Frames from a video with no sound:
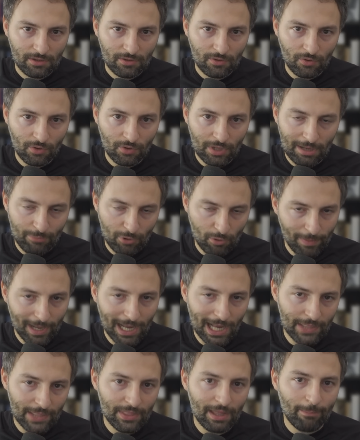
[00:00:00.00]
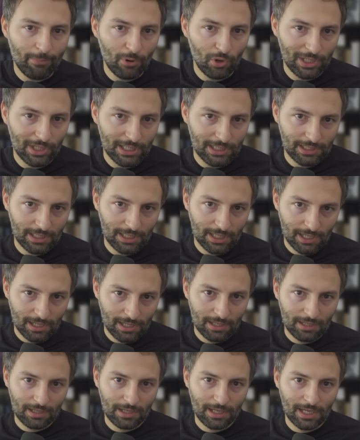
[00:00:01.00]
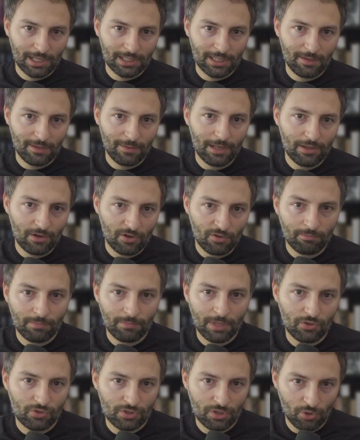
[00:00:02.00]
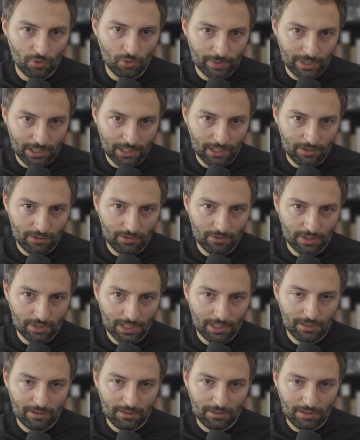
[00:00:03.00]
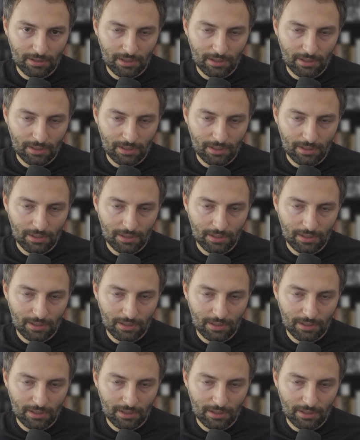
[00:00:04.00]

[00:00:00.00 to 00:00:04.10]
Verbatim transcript: con la propaganda política a nivel de los medios de comunicación. ¿eh?